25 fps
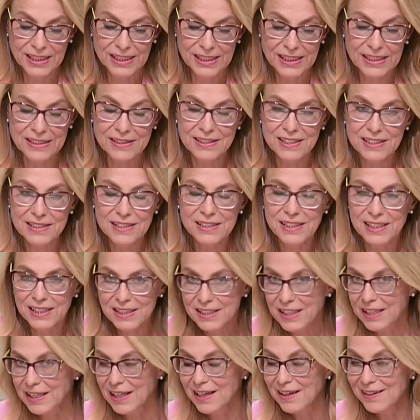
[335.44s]

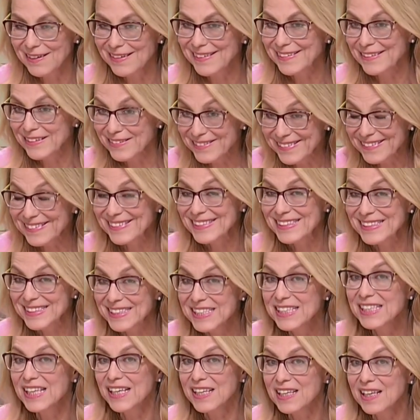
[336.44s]
intentar que
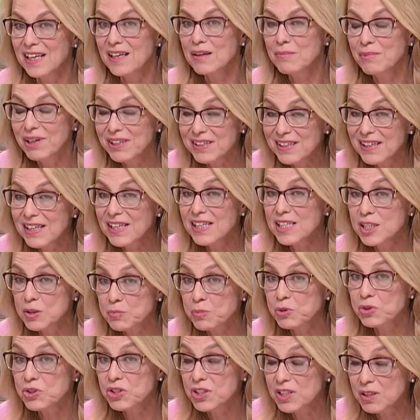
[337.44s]
sí, en Alemania es
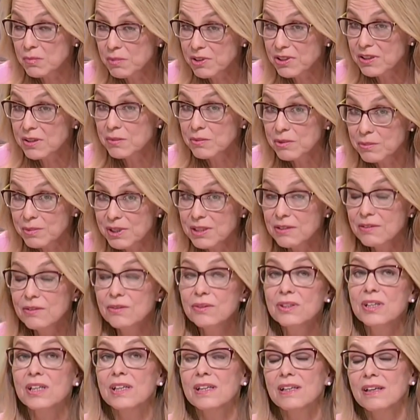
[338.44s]
posible de
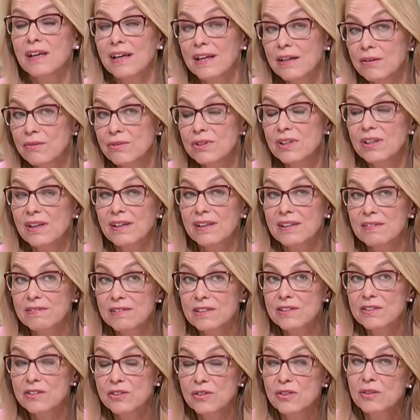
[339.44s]
momento que hay una
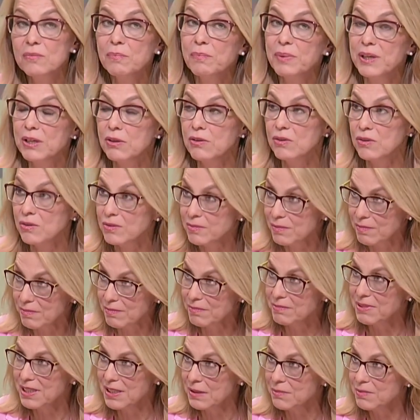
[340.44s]
recesión, pero
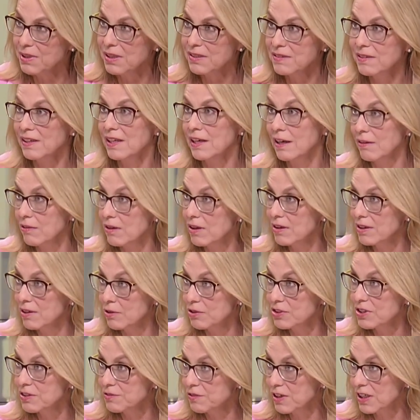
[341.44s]
minimizar
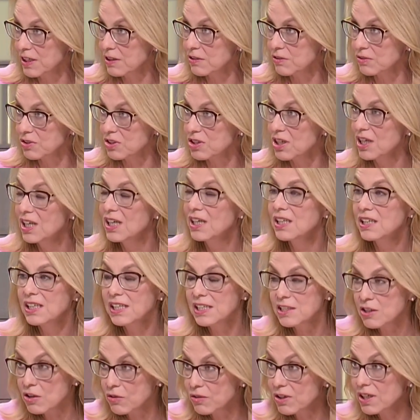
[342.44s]
los efectos.
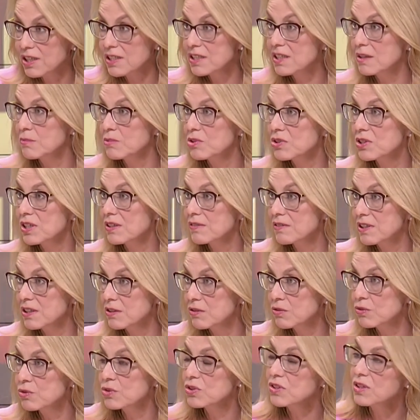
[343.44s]
Es lo que estamos
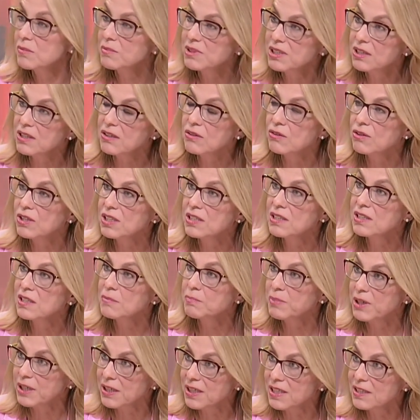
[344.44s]
haciendo justamente con este
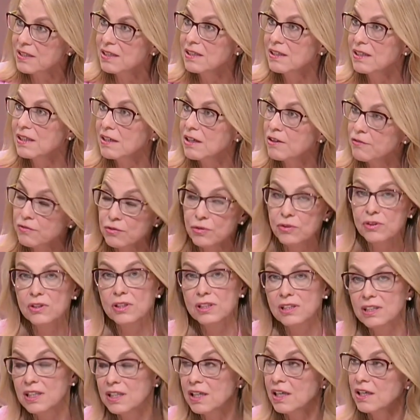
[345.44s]
paquete que fue
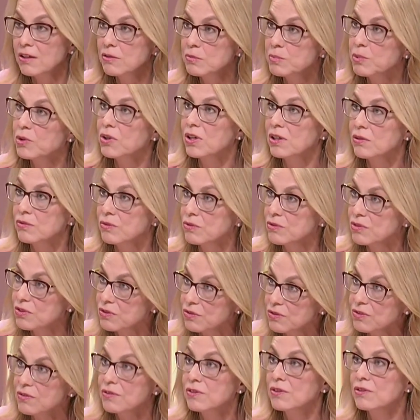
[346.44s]
criticado por algunos
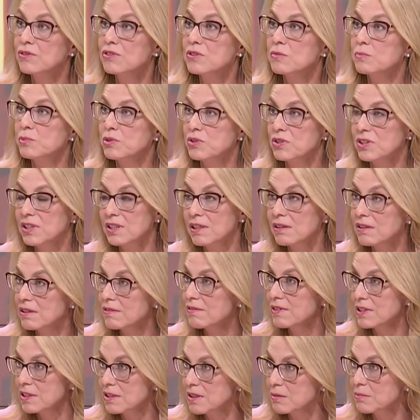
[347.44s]
socios por ser
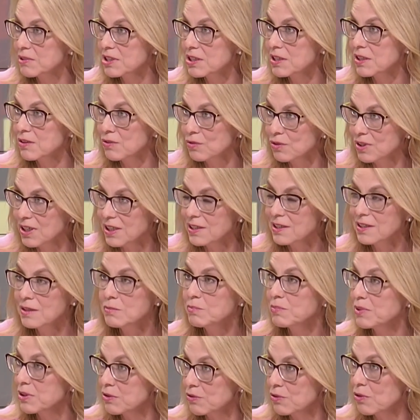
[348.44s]
quizás demasiado grande,
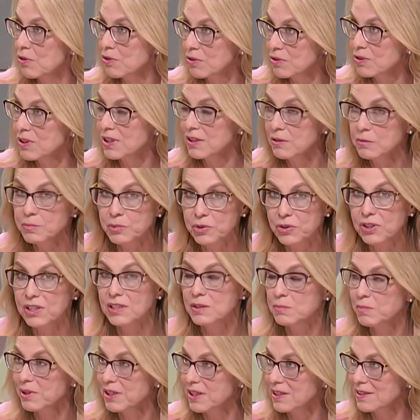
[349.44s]
pero no lo creo porque
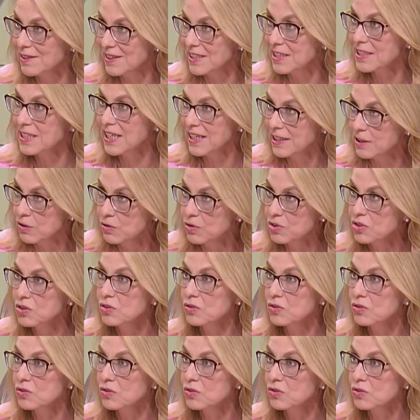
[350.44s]
es para tres años,